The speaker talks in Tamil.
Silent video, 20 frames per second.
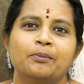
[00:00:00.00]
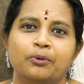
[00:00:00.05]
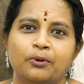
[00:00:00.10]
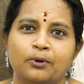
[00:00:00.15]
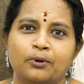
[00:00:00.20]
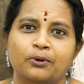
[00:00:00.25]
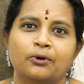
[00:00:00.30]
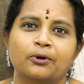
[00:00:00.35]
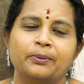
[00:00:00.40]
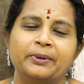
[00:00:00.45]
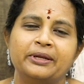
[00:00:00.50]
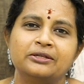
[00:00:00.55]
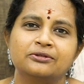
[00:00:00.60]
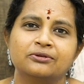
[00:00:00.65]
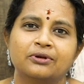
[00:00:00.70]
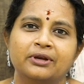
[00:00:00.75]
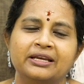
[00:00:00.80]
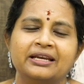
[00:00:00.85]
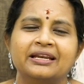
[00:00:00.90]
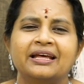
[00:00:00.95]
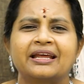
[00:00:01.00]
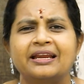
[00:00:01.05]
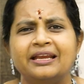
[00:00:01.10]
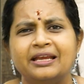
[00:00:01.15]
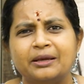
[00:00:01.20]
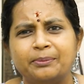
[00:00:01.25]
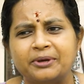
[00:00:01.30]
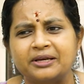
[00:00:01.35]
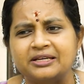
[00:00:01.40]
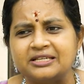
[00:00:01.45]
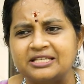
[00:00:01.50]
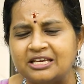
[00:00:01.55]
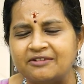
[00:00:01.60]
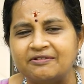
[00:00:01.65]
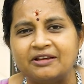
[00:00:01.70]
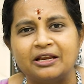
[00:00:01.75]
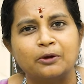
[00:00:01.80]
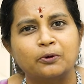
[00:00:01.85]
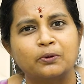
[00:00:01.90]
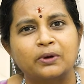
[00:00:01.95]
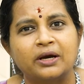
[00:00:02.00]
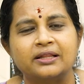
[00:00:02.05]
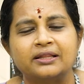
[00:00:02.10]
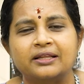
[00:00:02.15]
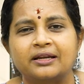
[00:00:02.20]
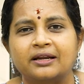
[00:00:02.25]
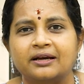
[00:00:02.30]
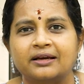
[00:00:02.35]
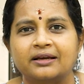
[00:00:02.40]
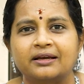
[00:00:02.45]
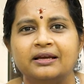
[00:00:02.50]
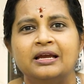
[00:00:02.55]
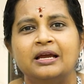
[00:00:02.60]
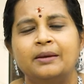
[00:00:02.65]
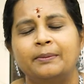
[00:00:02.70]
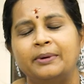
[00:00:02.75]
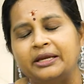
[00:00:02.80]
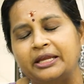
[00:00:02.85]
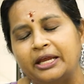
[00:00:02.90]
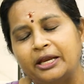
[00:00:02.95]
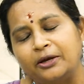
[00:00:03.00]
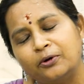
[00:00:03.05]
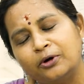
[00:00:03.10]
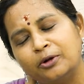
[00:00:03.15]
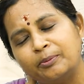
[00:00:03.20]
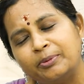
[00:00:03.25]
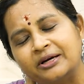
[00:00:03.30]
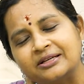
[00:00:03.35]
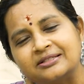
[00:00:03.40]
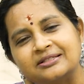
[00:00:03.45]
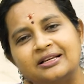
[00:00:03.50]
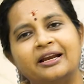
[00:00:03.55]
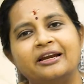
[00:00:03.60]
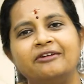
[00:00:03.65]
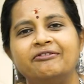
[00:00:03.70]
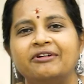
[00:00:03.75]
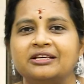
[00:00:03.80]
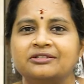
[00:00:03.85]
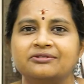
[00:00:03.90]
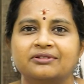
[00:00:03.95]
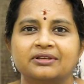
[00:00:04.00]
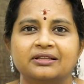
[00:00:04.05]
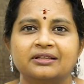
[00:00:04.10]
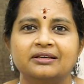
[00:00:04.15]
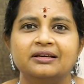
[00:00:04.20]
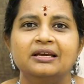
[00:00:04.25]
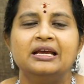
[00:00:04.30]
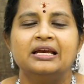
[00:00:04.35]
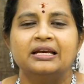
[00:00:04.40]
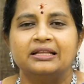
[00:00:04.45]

போகிறோம் அப்படின்னு சொல்லிட்டு நிறைய பேர் டிவியில் உட்காந்துறாங்க பட் என்னோடய பர்சனல் அட்வைஸ் வந்து